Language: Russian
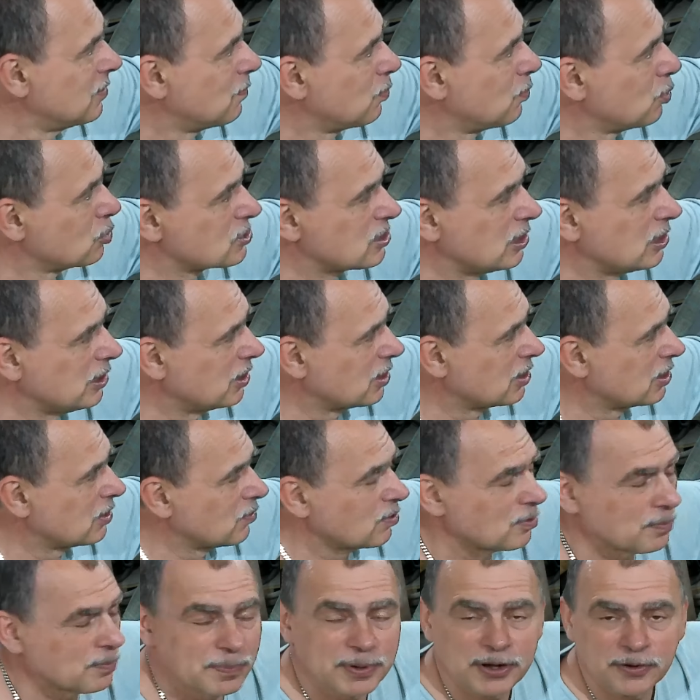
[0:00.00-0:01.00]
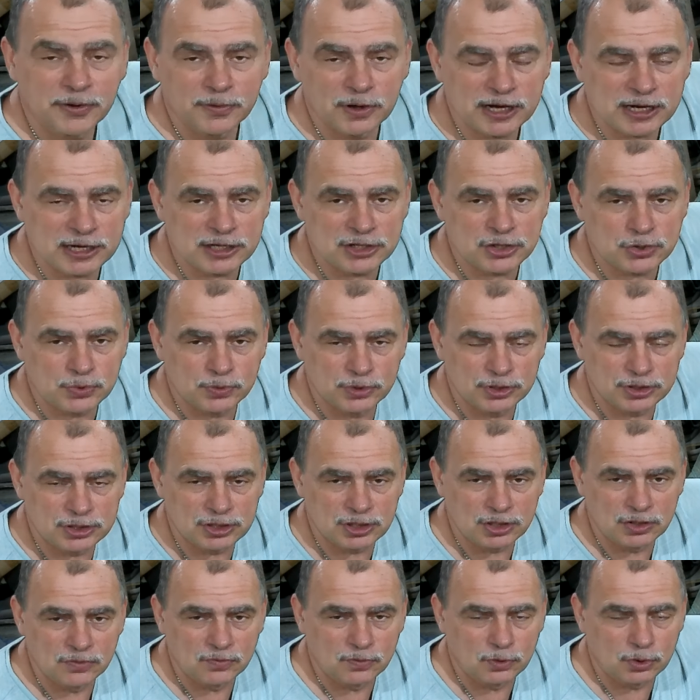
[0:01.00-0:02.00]
После этого
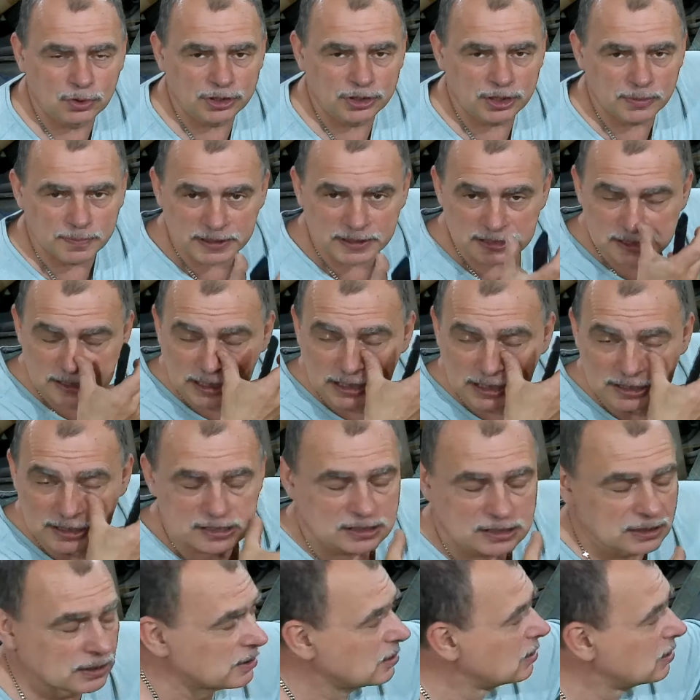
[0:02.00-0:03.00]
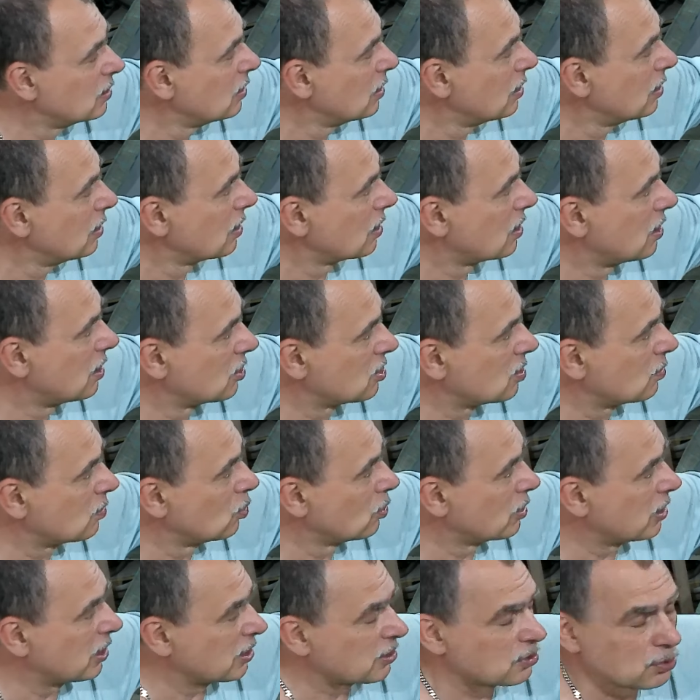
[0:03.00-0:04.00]
приворачиваете его непосредственно к
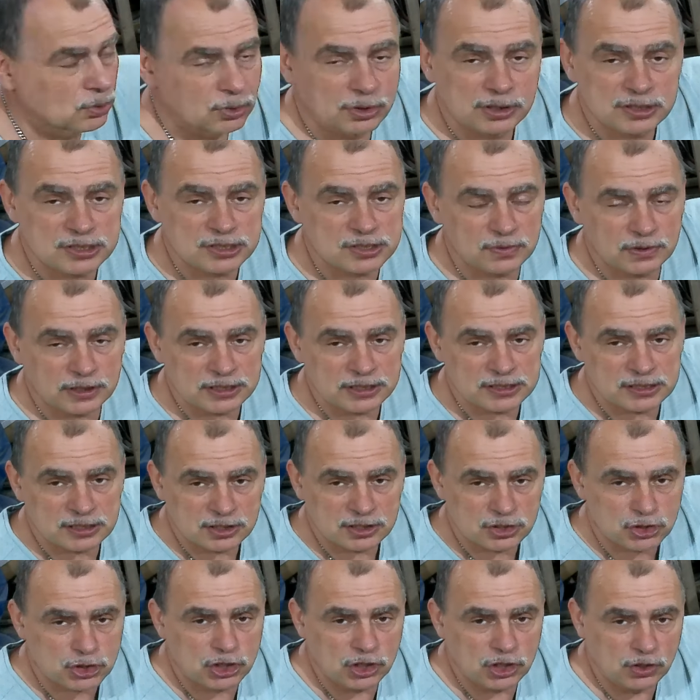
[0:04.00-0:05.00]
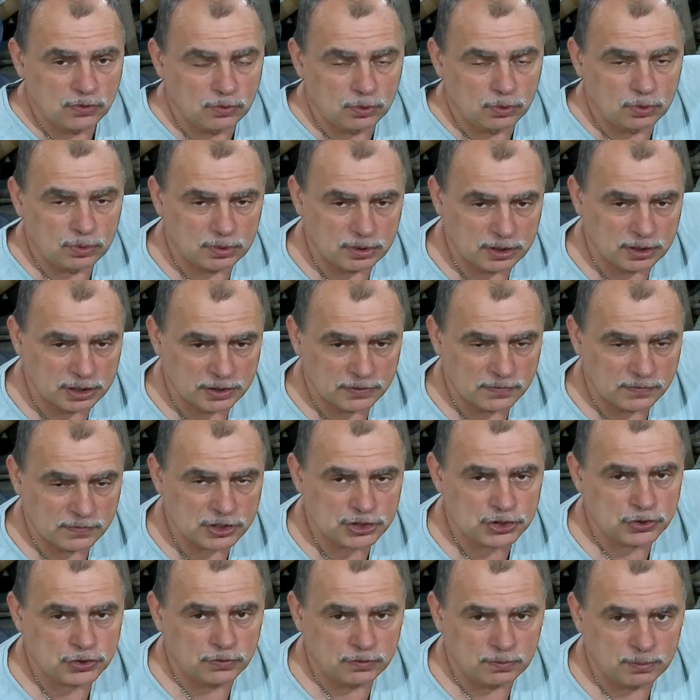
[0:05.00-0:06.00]
этому, как его называется, к шкиву
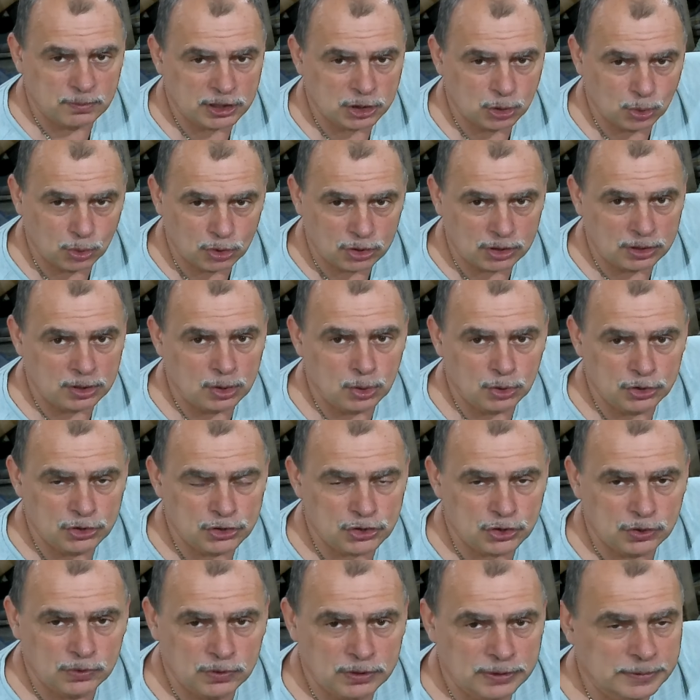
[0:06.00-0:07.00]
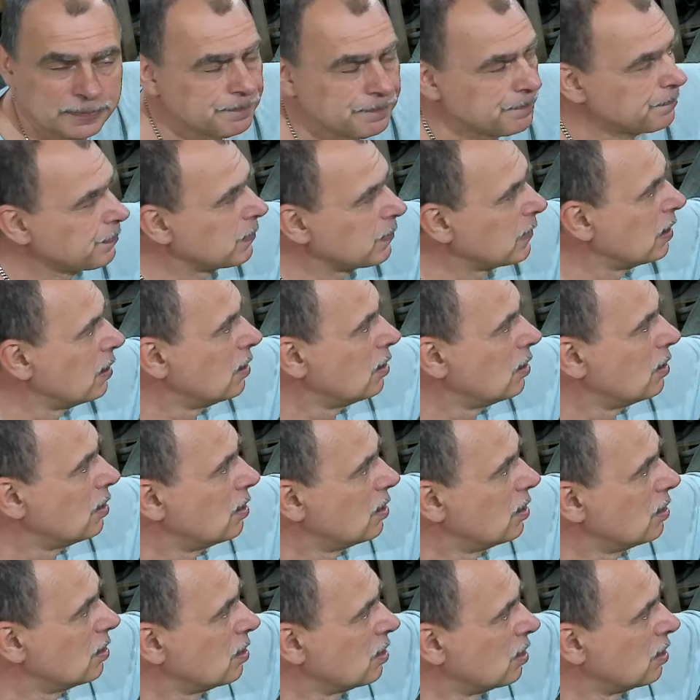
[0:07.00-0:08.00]
вашего мотора лодочного,
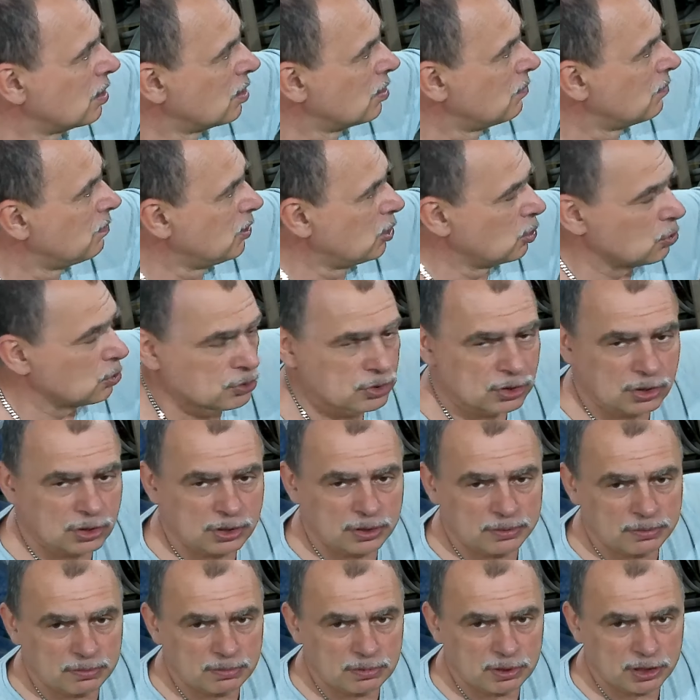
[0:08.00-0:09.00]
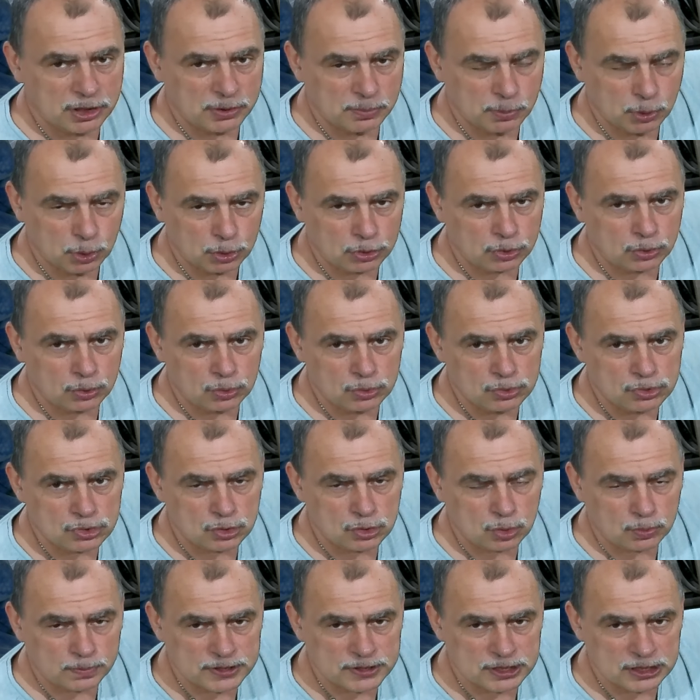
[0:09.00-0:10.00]
Э, берете лебедку,
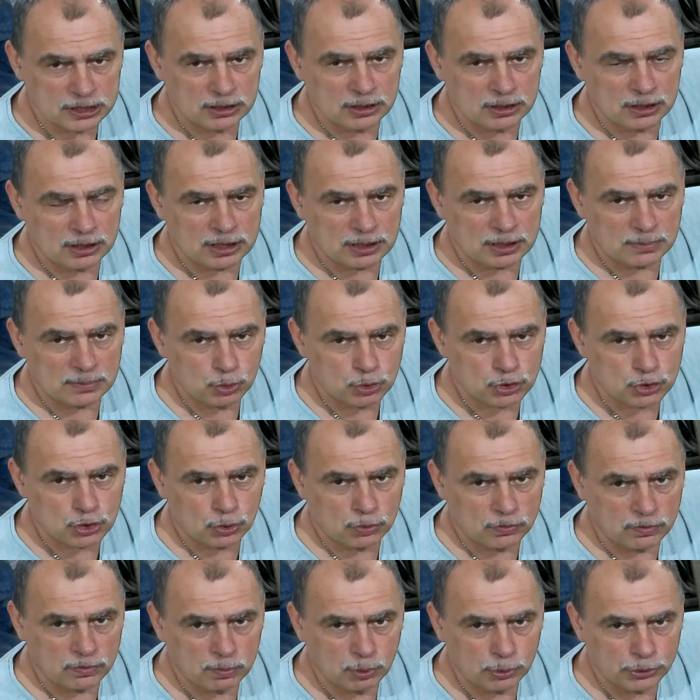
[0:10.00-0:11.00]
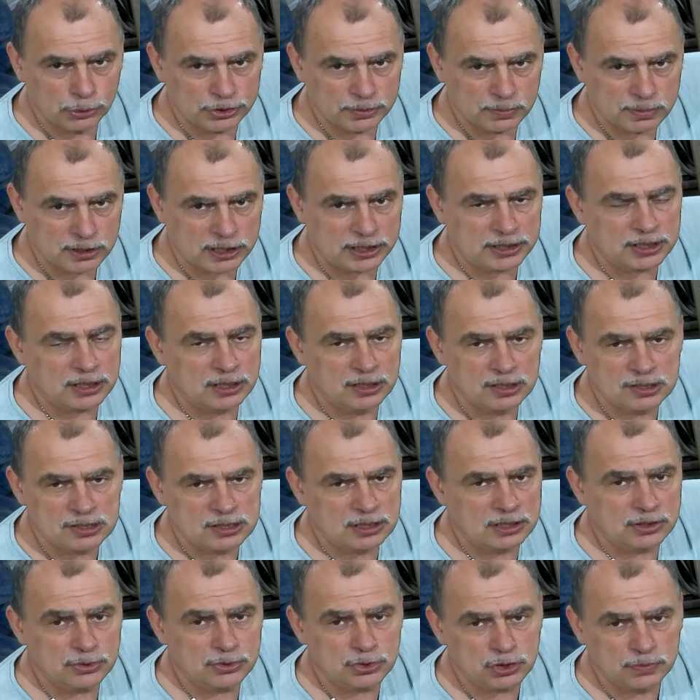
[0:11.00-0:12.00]
струбцины, там, ну что вы будете брать, я не
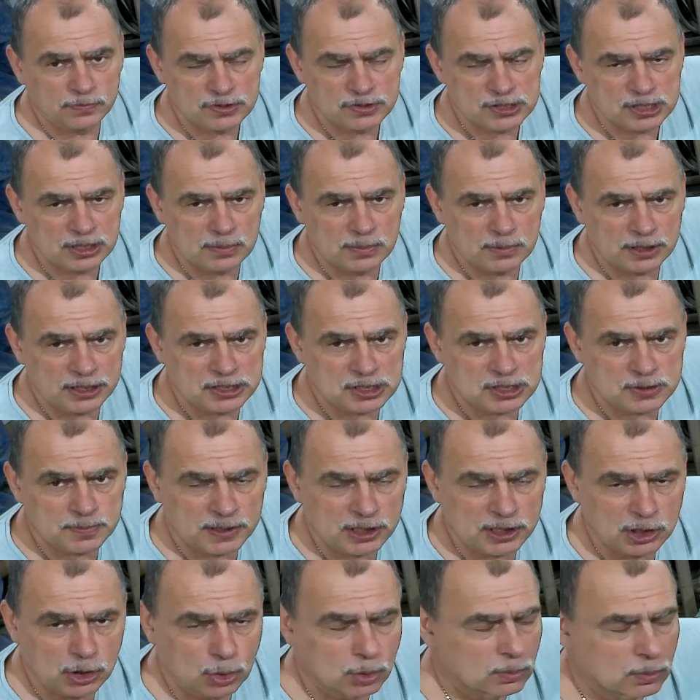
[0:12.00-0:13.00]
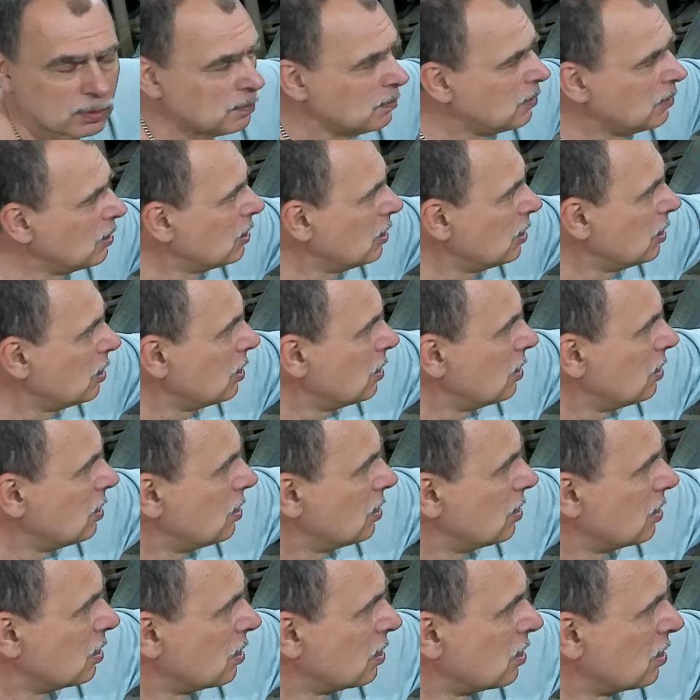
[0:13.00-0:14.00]
знаю, чем вы занимаетесь подъемом,
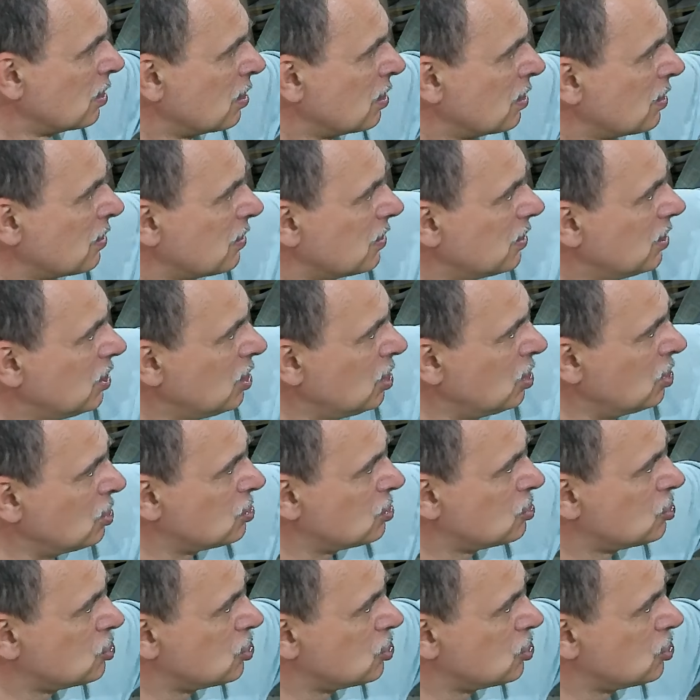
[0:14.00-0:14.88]
э, и